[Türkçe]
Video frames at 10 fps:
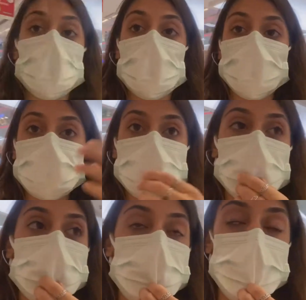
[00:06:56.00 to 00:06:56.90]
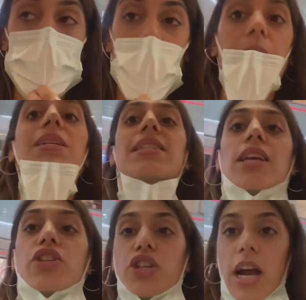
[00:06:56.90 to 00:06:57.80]
Evet. Şimdi dakika
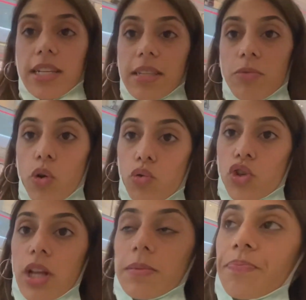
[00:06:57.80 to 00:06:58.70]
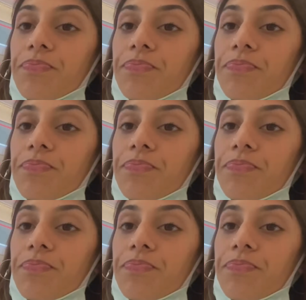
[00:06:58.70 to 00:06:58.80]
maskeyi çıkartayım konuşalım.